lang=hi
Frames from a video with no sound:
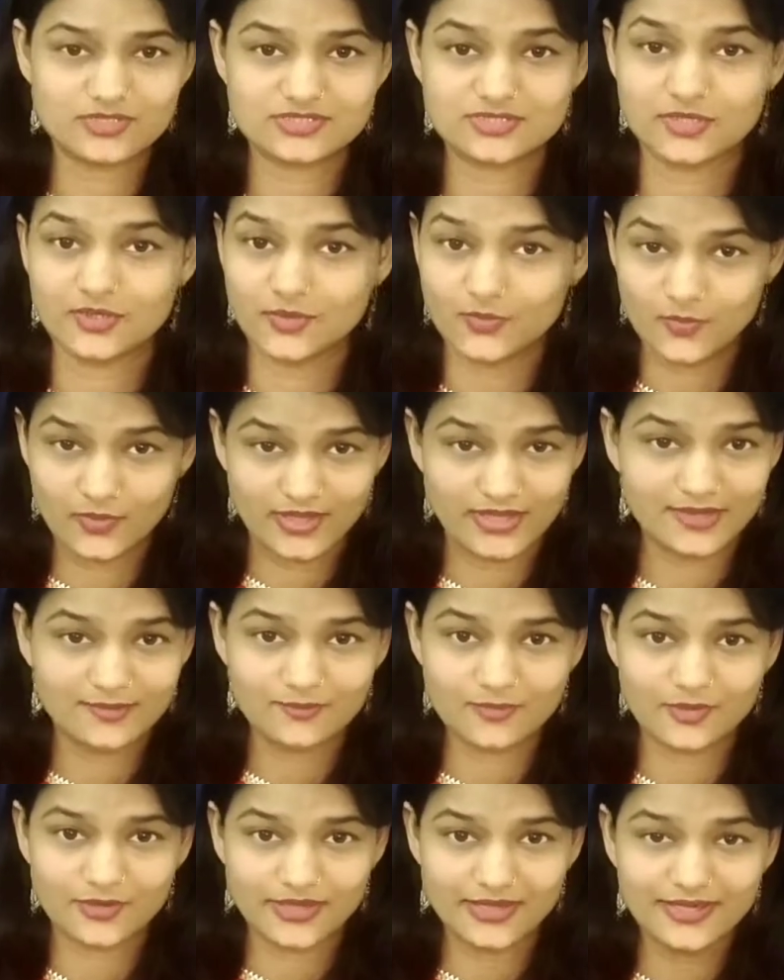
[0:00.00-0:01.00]
पॉइंट वेरी
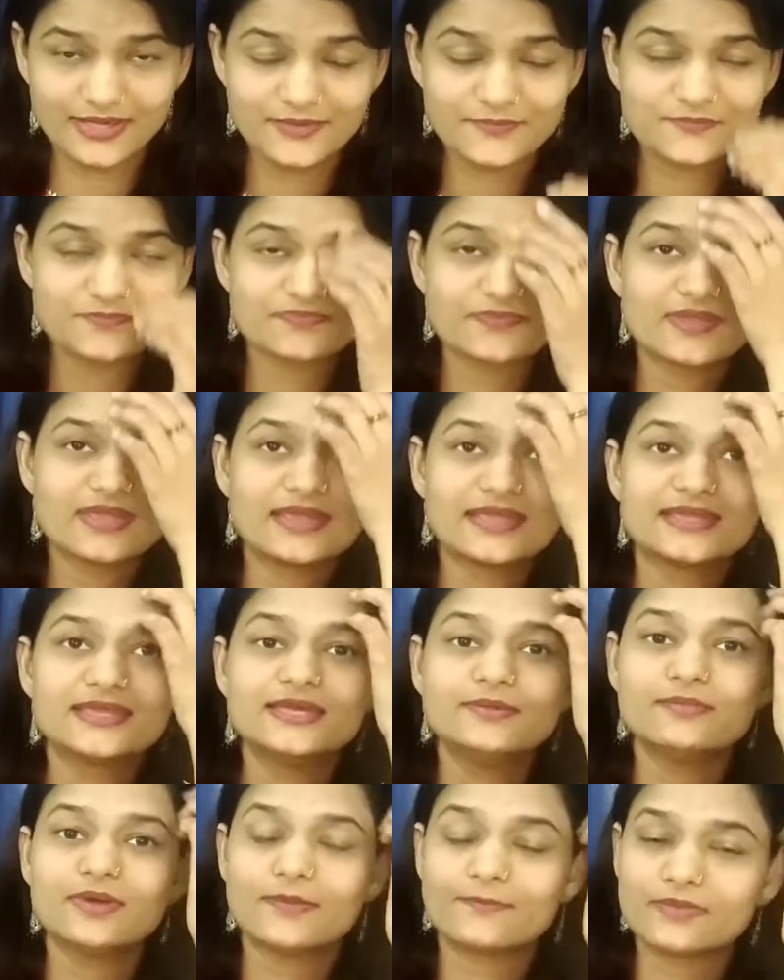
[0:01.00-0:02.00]
इंपॉर्टेंट
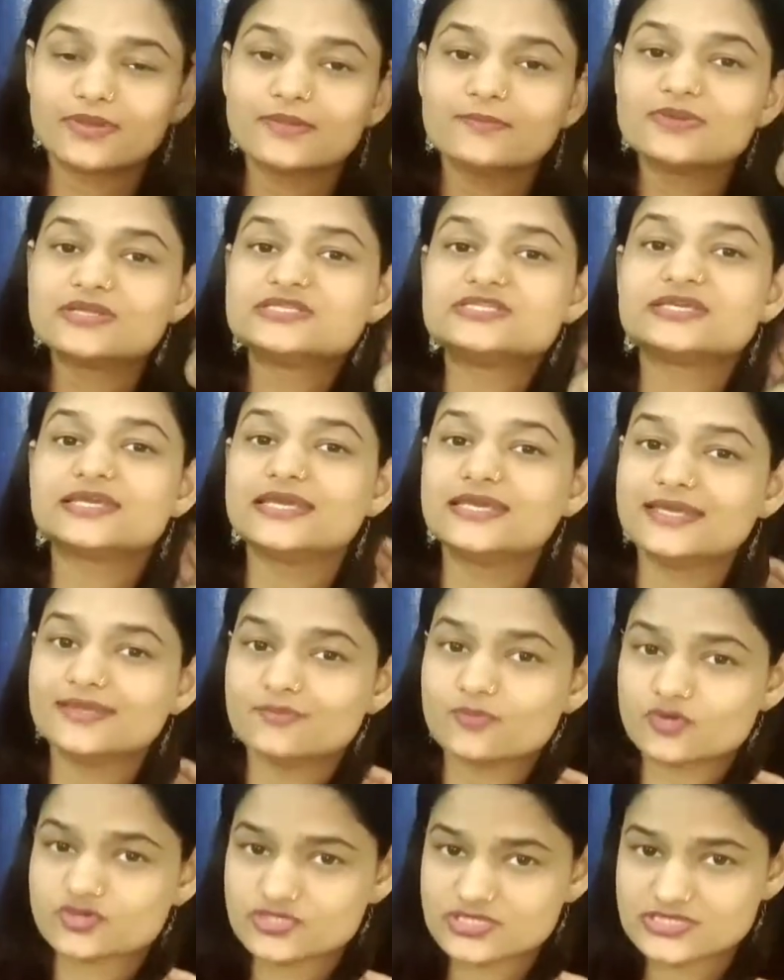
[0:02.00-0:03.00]
कि हम अपने बच्चे के
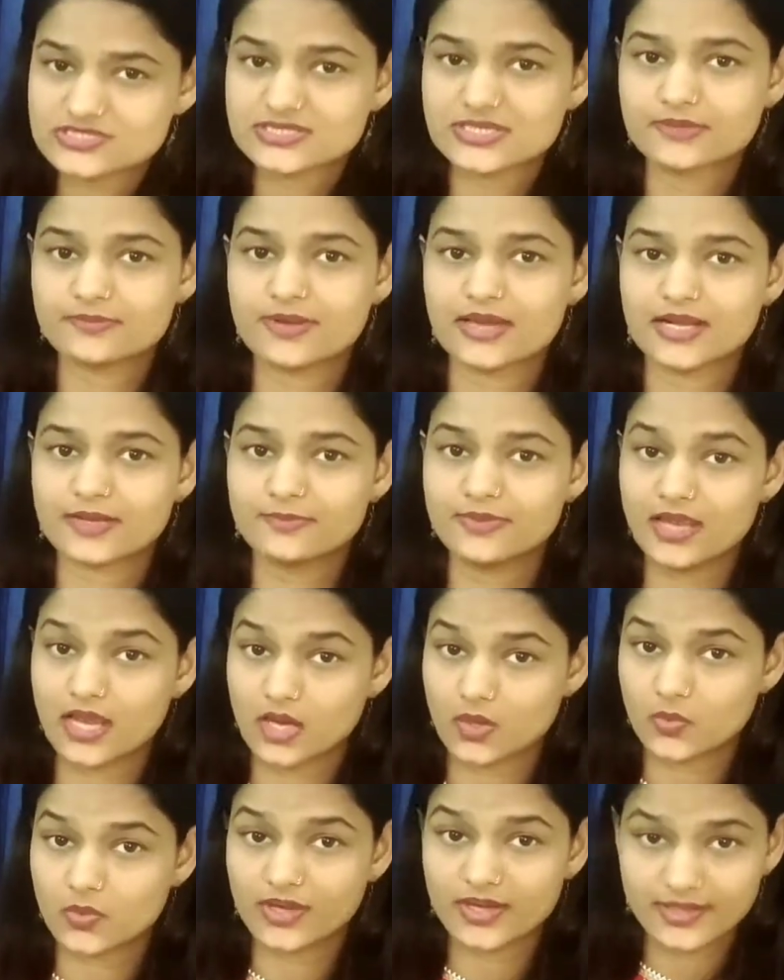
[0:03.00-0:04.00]
इमोशंस के बारे में
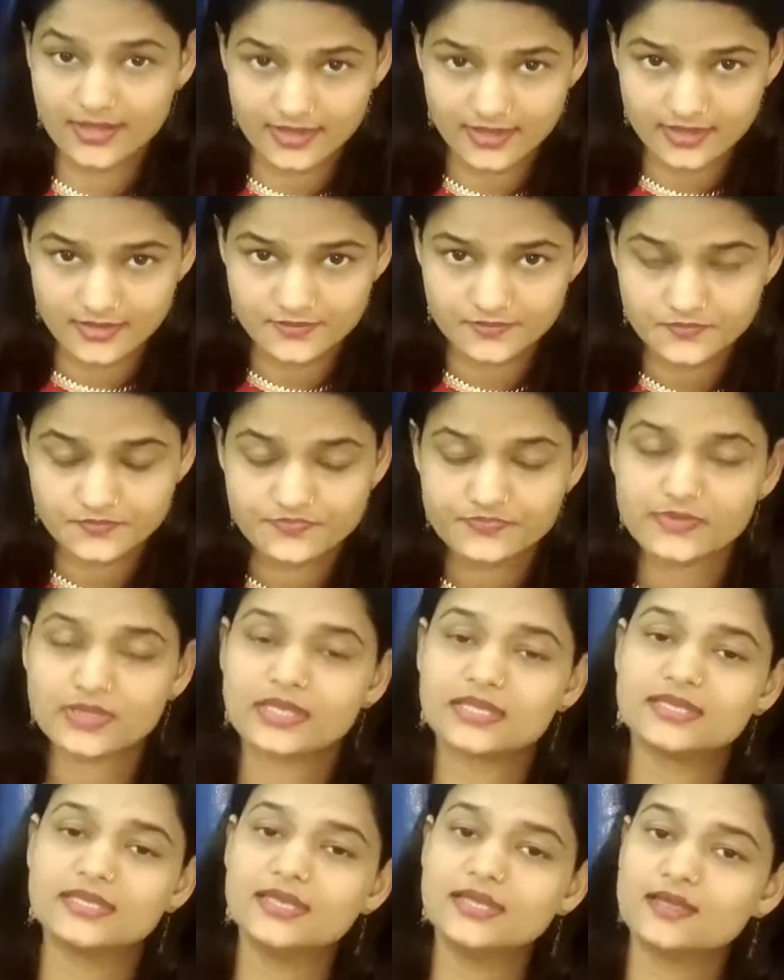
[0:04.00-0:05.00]
अवेयर रहें
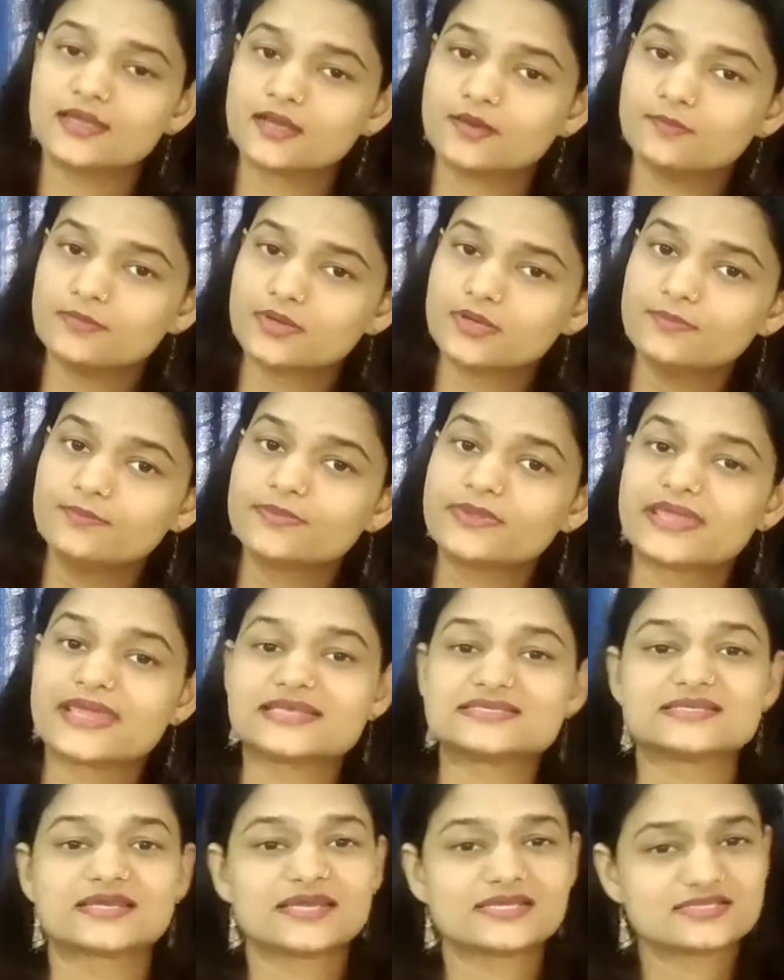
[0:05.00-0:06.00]
कि कब कब
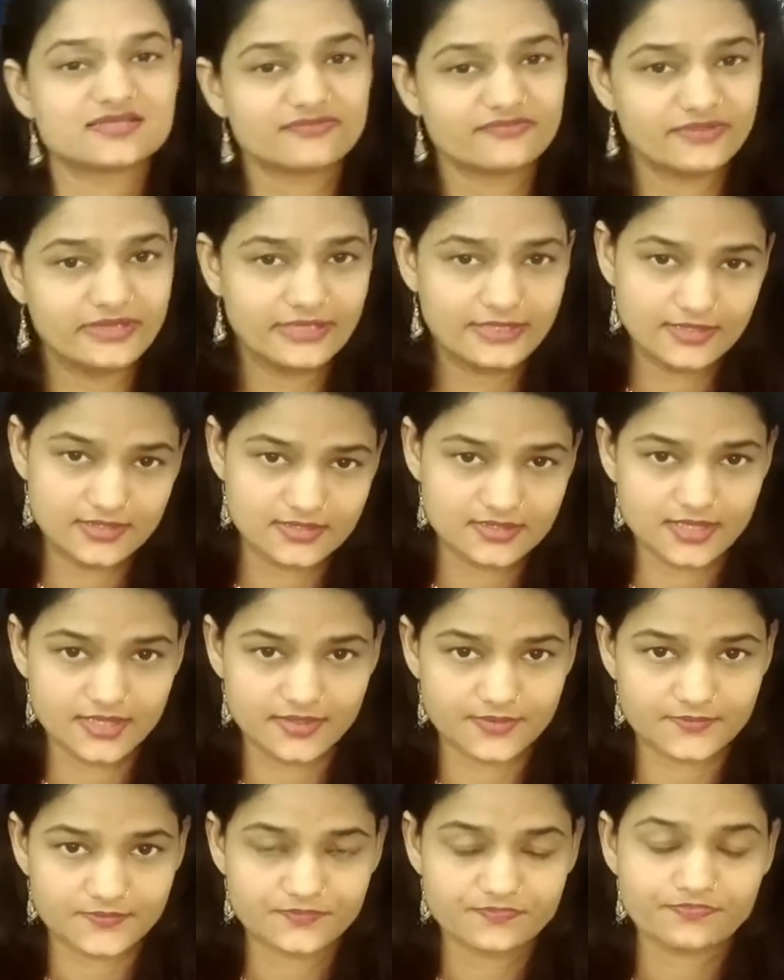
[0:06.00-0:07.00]
कैसा कैसा फील करता
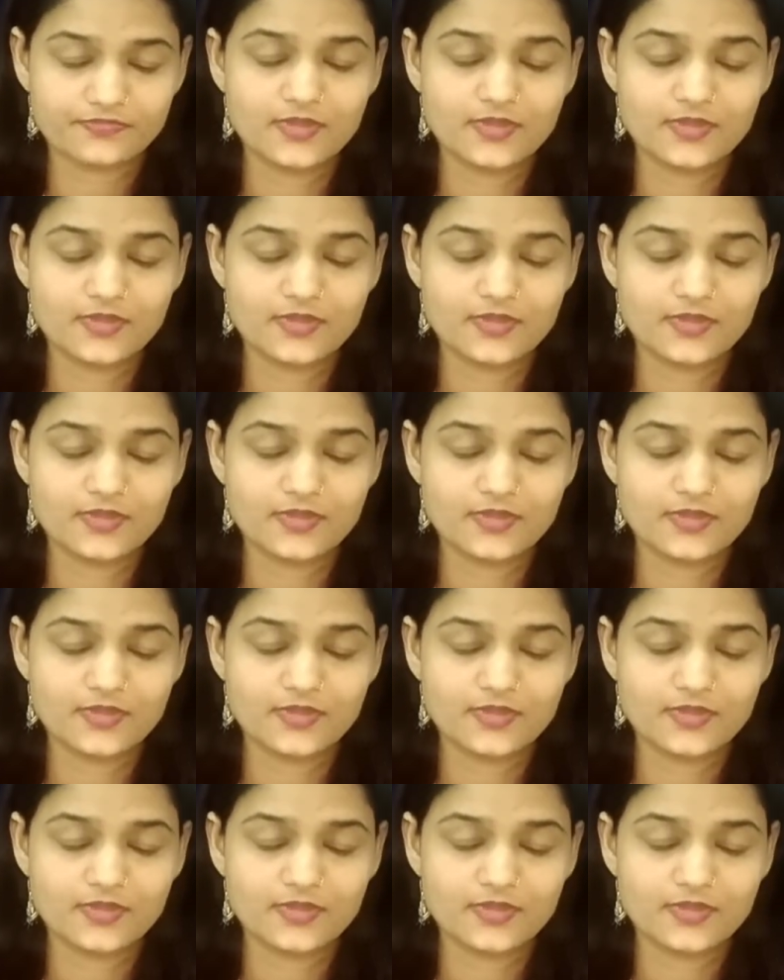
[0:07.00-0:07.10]
है